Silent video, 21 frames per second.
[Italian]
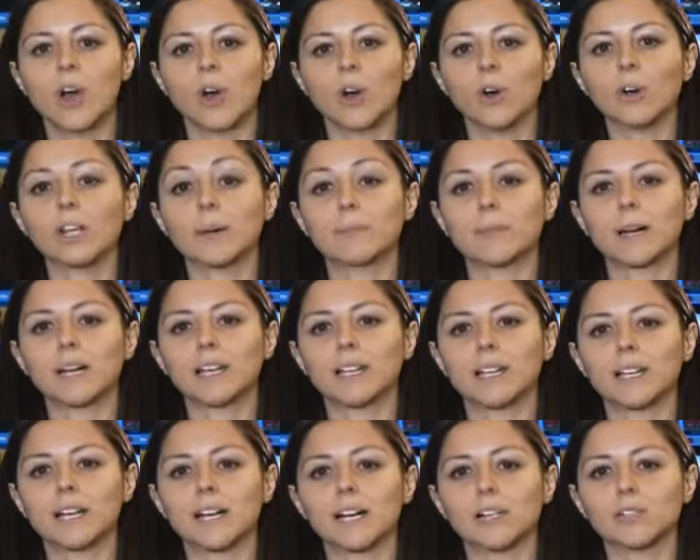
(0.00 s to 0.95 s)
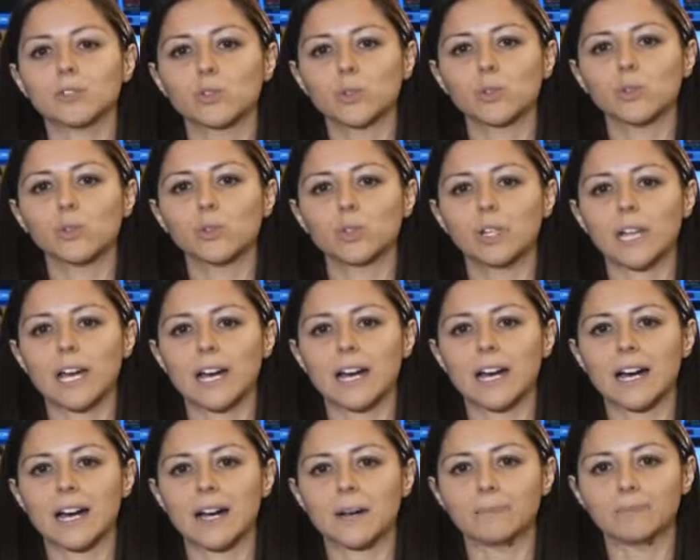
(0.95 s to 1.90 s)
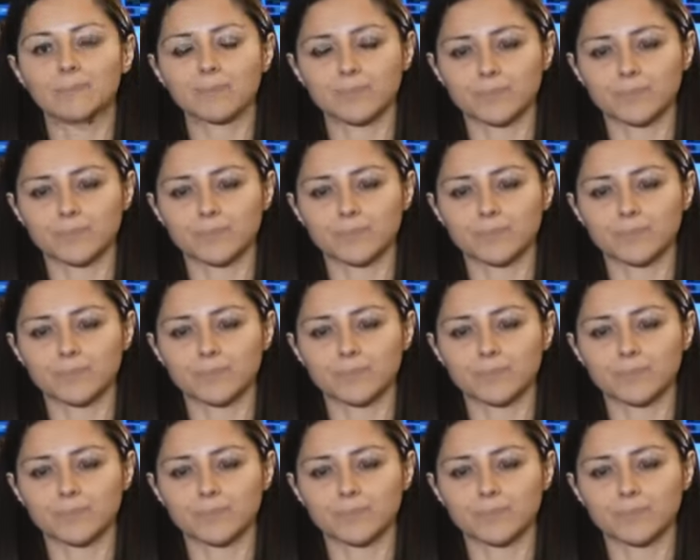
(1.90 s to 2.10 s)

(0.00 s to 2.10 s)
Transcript: Ora manca solo la